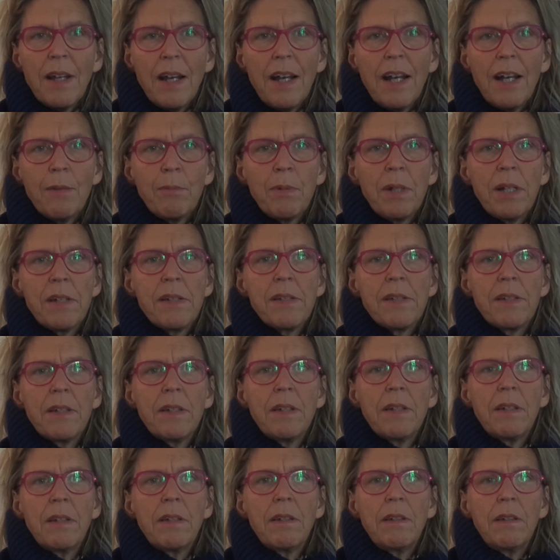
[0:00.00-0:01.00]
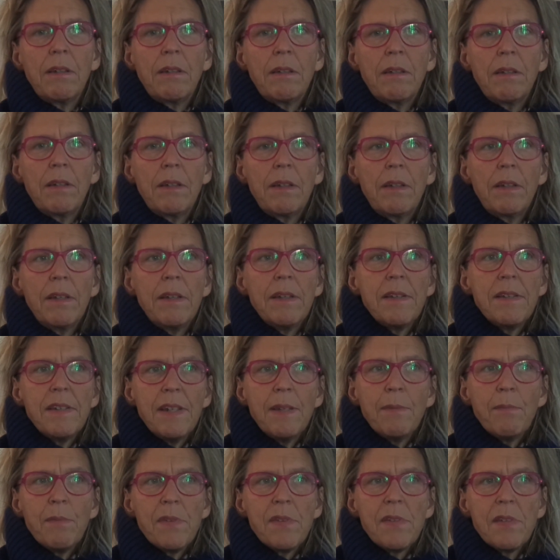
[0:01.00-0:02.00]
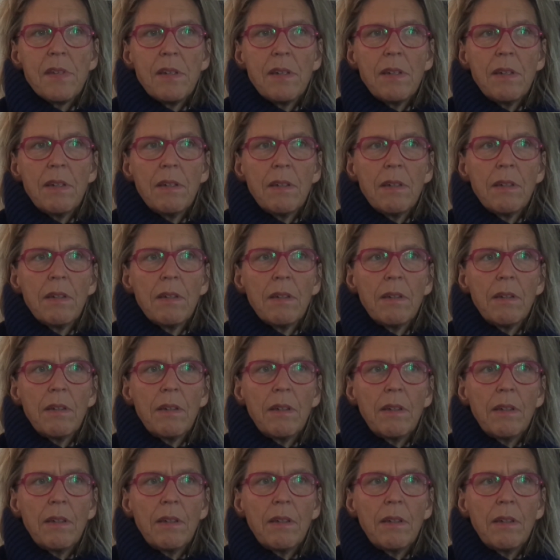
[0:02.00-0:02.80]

Arbeitern in dem Sinne